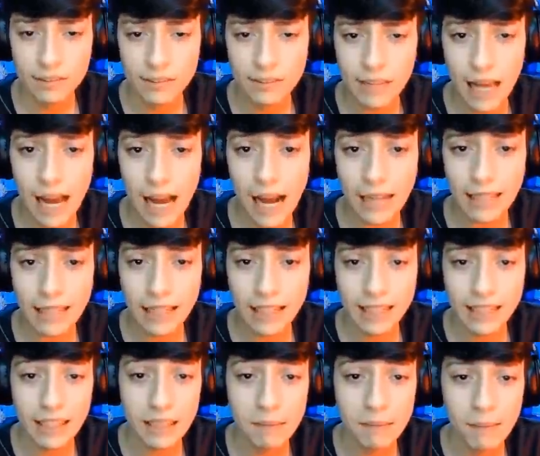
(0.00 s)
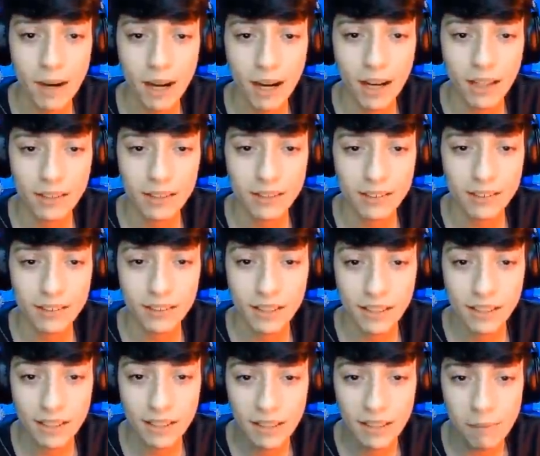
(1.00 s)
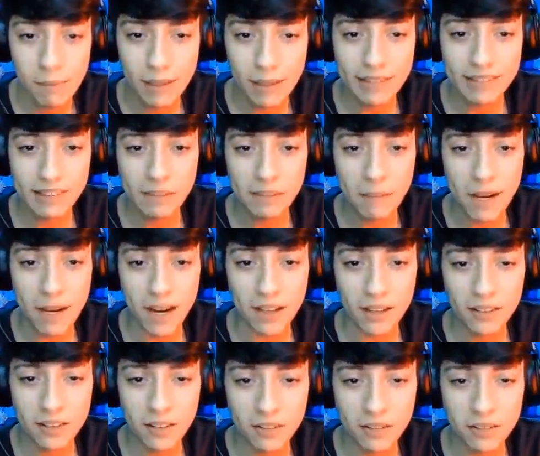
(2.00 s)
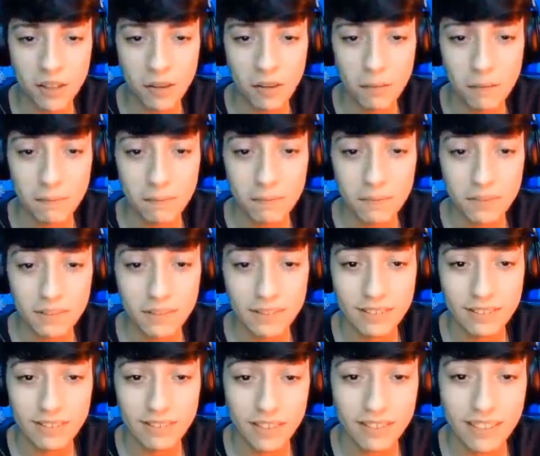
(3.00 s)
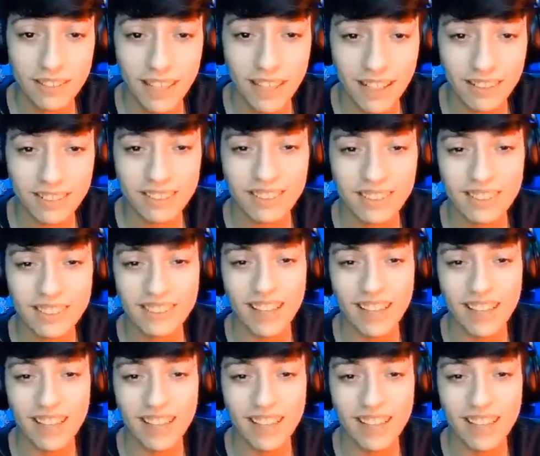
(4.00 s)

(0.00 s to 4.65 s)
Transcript: Sai daqui, mano. Mano, esses megalodon não... Meu Deus do